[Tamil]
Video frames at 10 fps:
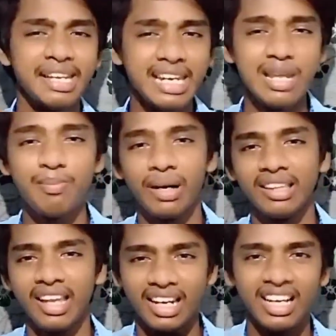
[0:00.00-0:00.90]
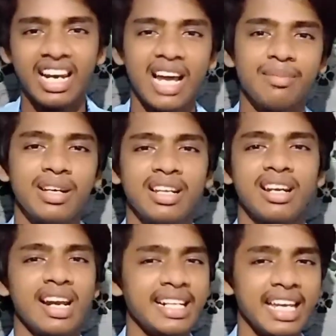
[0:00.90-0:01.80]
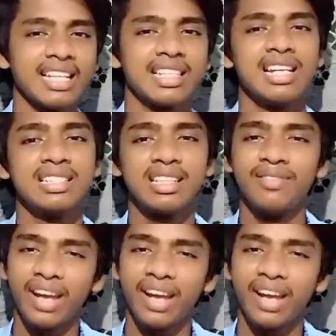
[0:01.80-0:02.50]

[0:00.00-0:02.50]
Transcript: இனி பாத்தீங்கன்னா கிராமர் ரைட்டிங் ஸ்கில்ஸ்